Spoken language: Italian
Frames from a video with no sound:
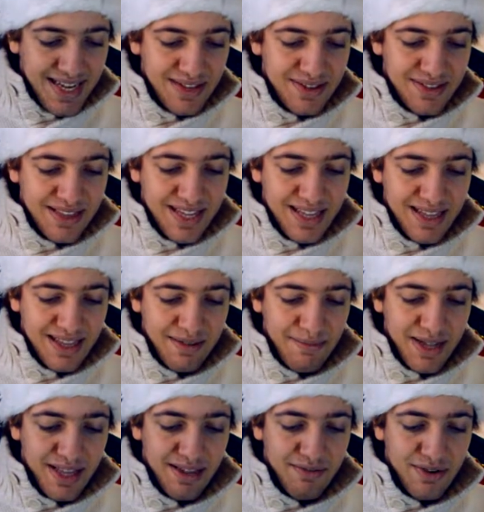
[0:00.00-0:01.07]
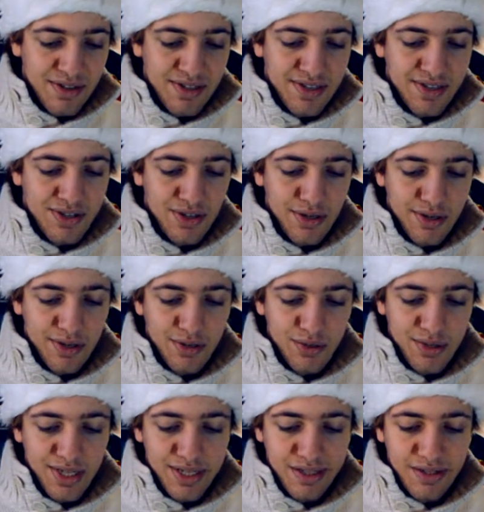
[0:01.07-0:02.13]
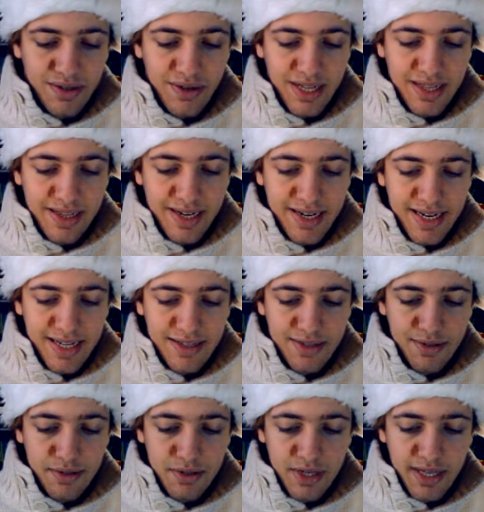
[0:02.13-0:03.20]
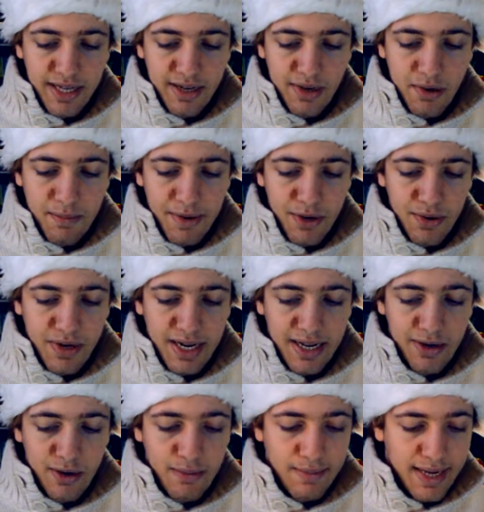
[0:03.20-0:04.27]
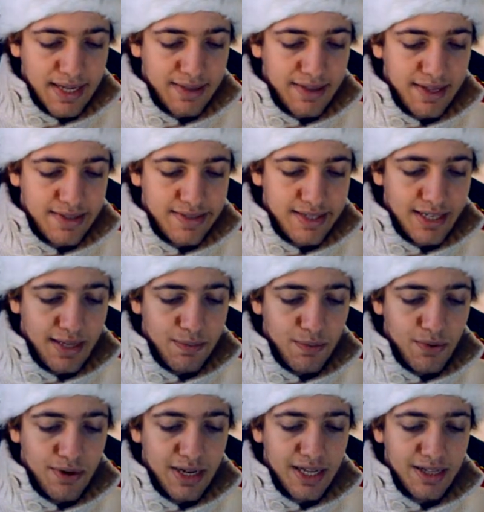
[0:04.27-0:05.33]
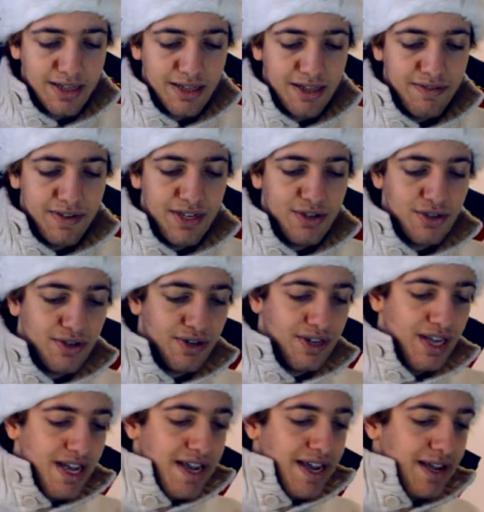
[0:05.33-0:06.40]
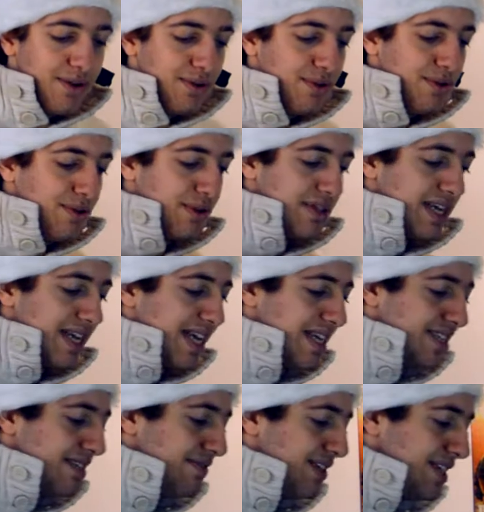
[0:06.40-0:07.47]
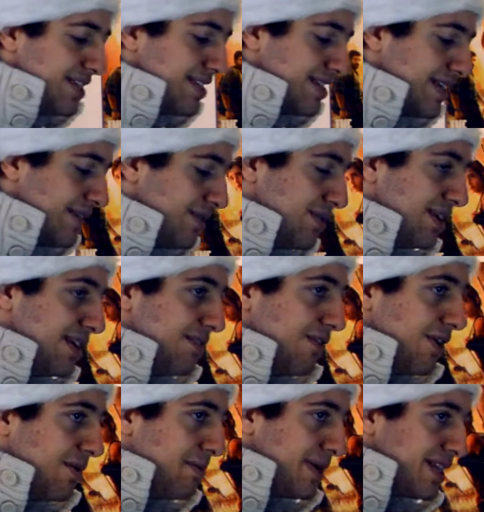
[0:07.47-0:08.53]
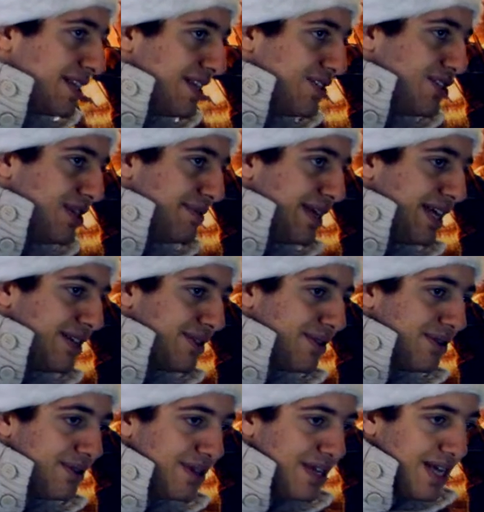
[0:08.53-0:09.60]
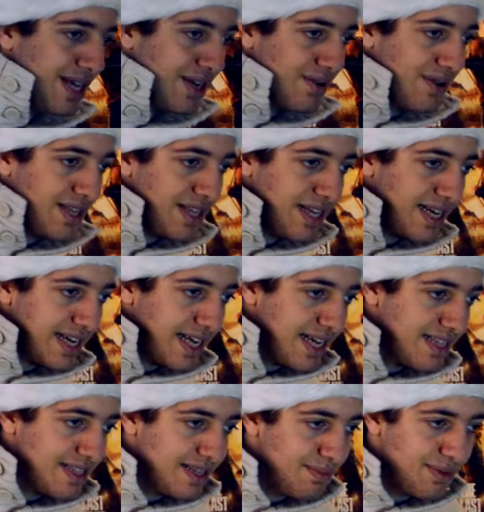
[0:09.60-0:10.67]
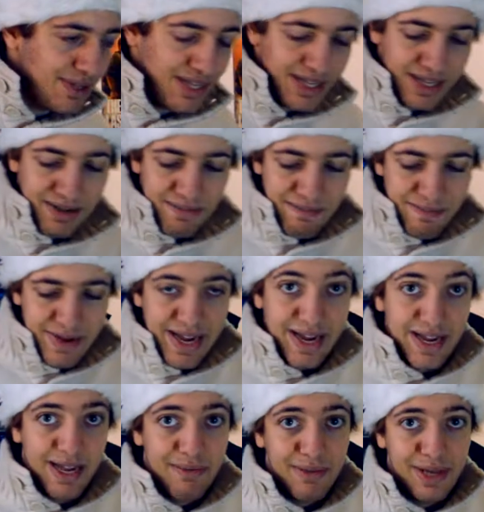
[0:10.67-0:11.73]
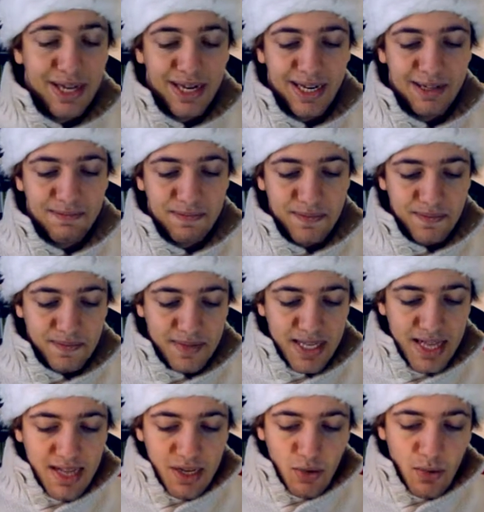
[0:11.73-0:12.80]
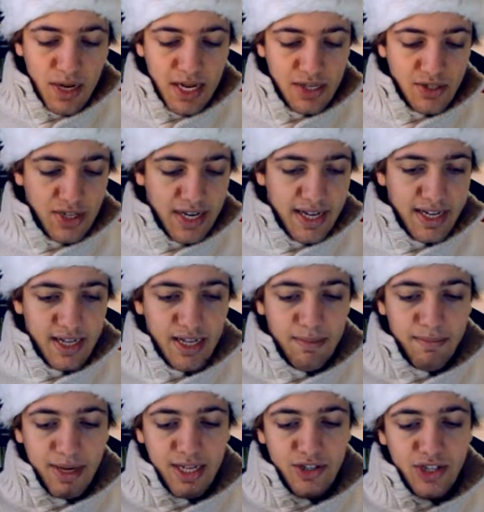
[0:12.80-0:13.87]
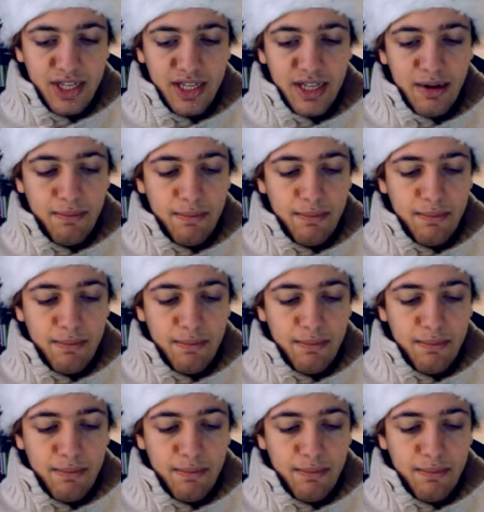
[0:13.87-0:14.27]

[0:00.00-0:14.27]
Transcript: anni 80 Magnavox citò in giudizio altre grandi società come Coleco, Mattel, Seaburg, Activision e in ognuno dei casi vinse o arrivò al patteggiamento. Quindi ragazzi potete ben capire. Qua c'è l'immagine del